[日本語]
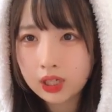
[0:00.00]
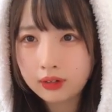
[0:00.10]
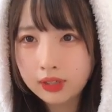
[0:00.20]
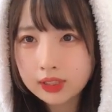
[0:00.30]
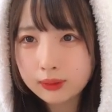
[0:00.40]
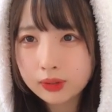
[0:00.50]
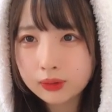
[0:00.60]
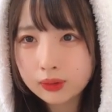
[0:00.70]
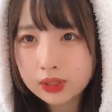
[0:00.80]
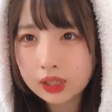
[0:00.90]
川島と
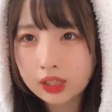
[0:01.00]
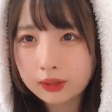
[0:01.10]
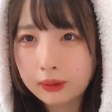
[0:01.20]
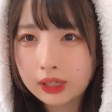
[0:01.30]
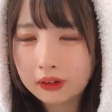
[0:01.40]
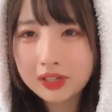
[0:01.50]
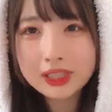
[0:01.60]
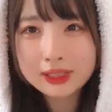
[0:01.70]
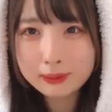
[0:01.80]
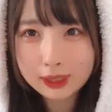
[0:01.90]
どっちが頭いい川
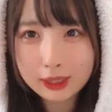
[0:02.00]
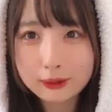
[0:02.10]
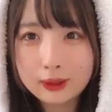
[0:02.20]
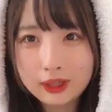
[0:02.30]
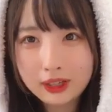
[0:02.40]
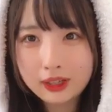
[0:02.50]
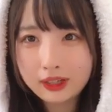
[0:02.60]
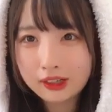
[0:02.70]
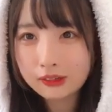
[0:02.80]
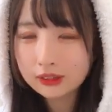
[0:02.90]
島だよ
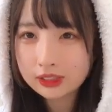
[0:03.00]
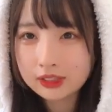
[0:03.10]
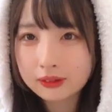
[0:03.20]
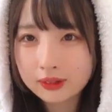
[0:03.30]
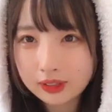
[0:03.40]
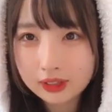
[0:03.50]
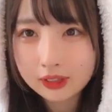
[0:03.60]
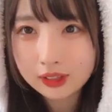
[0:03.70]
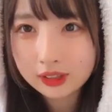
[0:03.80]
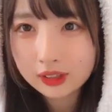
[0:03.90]
コナさんは
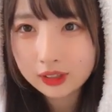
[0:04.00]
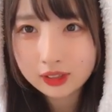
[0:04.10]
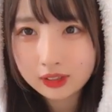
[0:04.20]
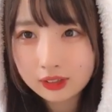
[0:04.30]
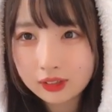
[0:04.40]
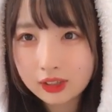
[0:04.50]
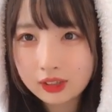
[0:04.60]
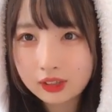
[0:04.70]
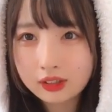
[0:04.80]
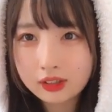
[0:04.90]
え
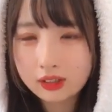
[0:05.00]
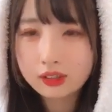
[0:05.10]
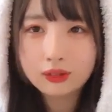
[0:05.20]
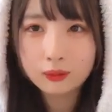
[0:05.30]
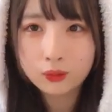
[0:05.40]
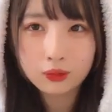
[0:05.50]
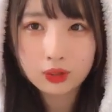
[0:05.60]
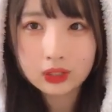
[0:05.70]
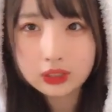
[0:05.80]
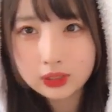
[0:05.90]
だってうん
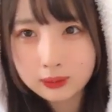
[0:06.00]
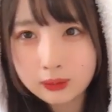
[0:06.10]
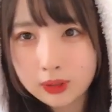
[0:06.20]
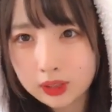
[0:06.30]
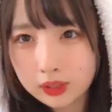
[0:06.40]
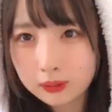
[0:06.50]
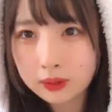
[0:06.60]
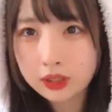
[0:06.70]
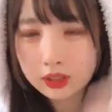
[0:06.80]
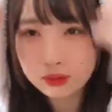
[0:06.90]
川島は
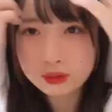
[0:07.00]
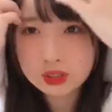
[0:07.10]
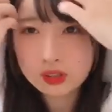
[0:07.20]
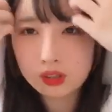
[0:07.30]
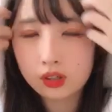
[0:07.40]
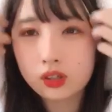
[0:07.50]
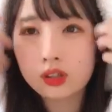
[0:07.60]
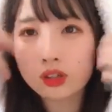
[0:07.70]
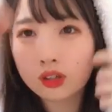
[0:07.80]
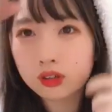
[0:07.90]
頭いいよ絶対なん
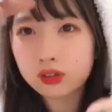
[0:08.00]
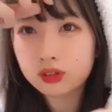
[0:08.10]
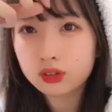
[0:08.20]
か